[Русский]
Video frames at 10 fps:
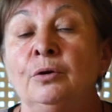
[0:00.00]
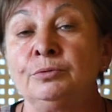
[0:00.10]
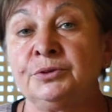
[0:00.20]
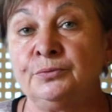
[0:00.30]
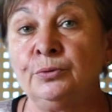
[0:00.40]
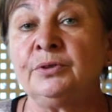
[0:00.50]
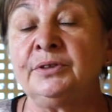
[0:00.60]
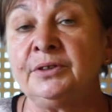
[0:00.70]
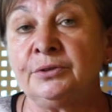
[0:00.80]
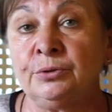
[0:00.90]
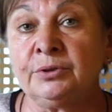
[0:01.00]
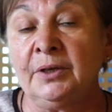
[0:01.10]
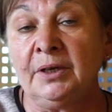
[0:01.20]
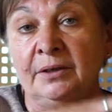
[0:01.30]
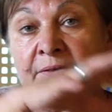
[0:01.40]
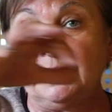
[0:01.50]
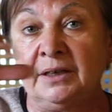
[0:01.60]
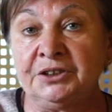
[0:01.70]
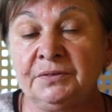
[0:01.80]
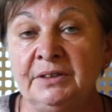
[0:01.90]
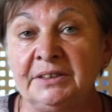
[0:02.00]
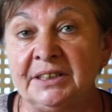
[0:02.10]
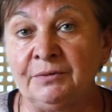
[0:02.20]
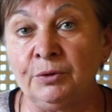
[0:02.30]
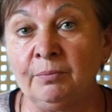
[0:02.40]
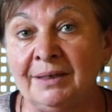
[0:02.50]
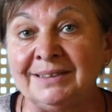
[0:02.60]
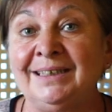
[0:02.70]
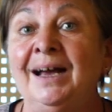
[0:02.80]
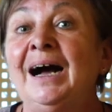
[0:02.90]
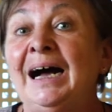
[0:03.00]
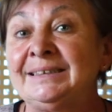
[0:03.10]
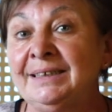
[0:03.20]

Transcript: у свеклы идет а, наращивание листовой массы, а